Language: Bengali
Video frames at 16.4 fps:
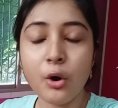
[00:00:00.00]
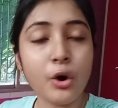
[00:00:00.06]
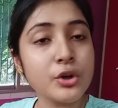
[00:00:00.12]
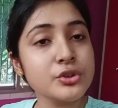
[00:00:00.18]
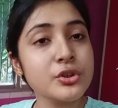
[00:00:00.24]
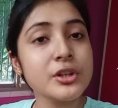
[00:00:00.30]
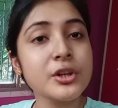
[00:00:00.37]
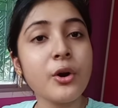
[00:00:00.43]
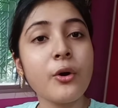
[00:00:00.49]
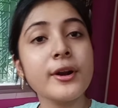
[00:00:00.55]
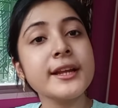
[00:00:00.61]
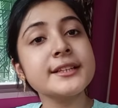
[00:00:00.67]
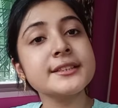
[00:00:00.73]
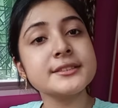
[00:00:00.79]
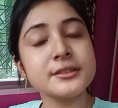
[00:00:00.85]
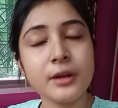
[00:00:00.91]
অঞ্জলি
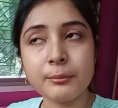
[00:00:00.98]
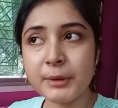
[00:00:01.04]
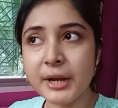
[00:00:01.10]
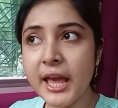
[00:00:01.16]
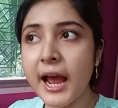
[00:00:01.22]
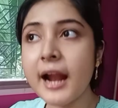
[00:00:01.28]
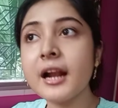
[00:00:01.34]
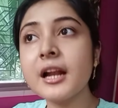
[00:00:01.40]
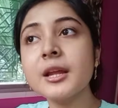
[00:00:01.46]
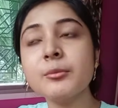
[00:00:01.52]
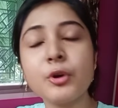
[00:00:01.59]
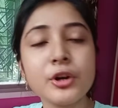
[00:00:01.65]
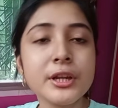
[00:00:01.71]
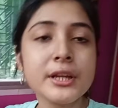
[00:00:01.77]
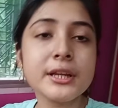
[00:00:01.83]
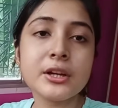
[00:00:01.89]
অনেক মানে আর্লি
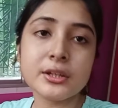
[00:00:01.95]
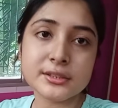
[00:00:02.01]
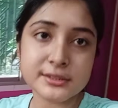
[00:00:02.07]
মর্নিং